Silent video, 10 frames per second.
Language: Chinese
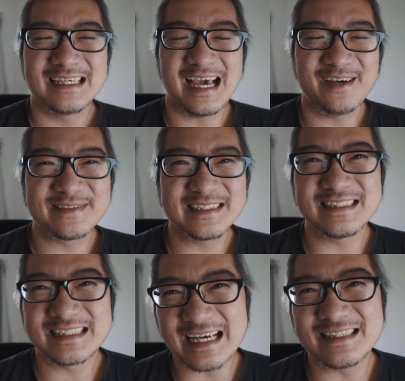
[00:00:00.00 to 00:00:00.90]
F
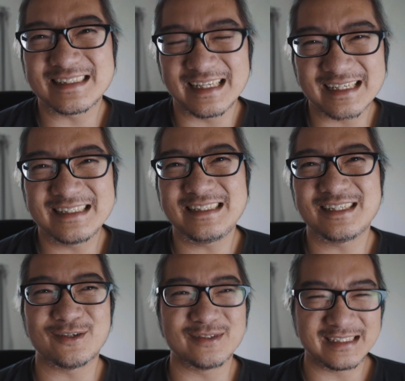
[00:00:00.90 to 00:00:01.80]
四蔡司那个镜
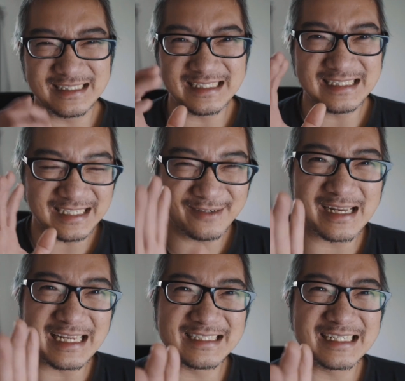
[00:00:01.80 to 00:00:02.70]
头的一
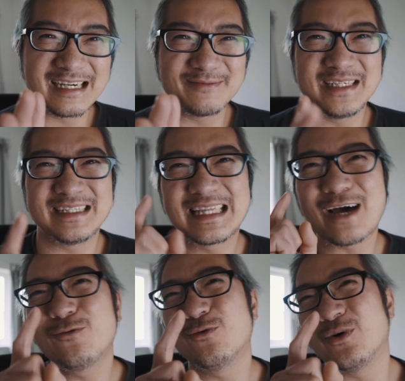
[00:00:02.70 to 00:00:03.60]
万两千港币。
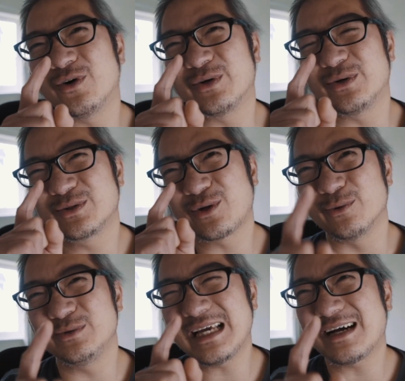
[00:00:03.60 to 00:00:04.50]
当我
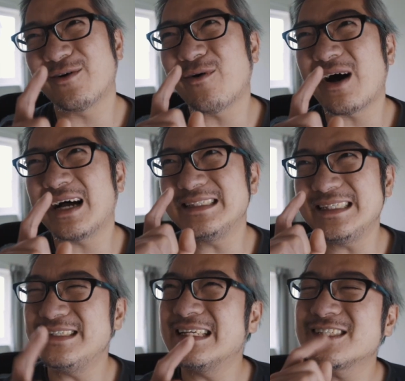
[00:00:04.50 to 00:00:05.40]
同样花
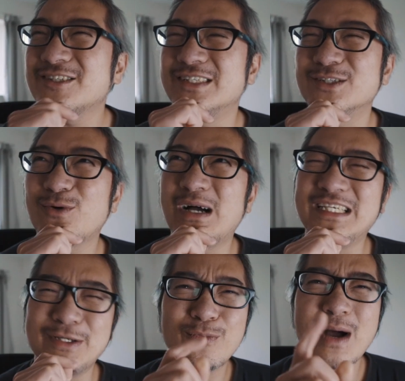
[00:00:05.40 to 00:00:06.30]
一那时候也是花
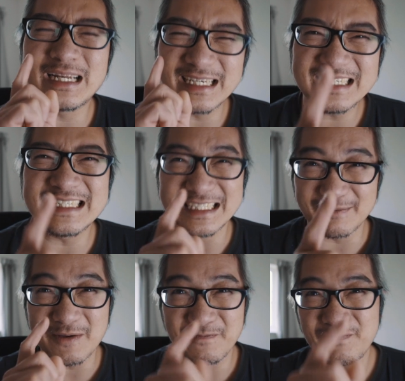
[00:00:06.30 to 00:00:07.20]
一万二
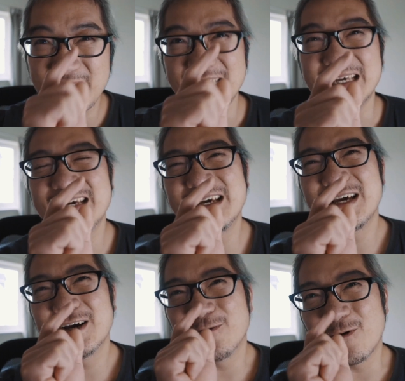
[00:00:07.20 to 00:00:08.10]
人民币，
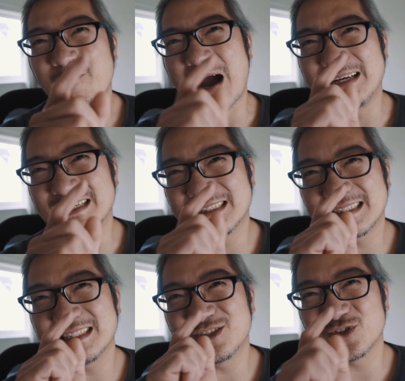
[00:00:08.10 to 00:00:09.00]
我买的
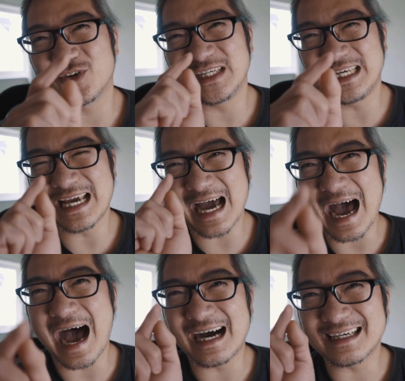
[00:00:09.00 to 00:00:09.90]
是索尼
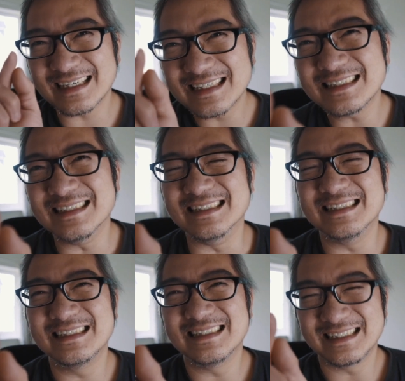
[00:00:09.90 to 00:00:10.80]
R
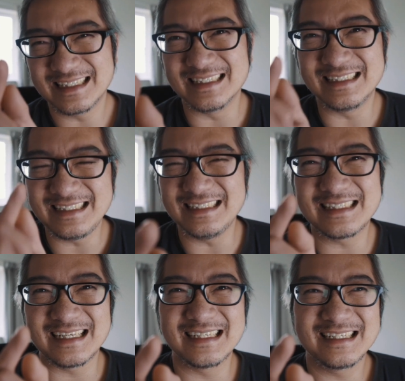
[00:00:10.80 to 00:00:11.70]
二的机
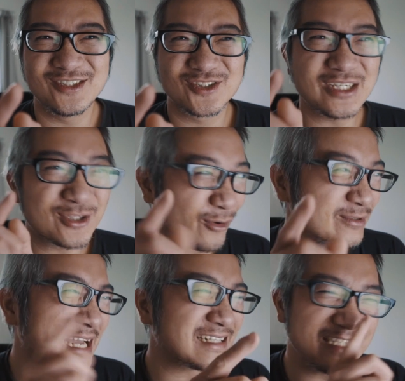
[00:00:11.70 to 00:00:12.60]
身，所以
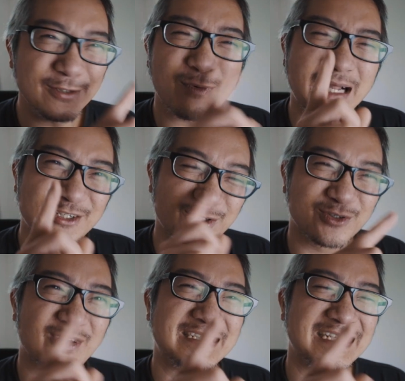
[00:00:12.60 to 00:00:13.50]
同样一万
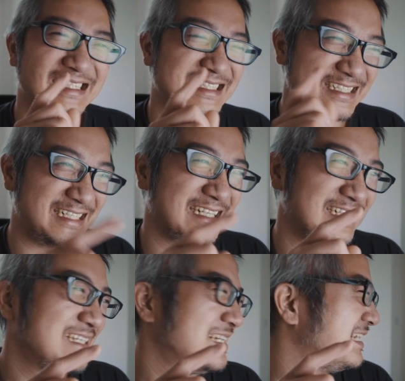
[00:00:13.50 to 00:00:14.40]
多块钱的钱。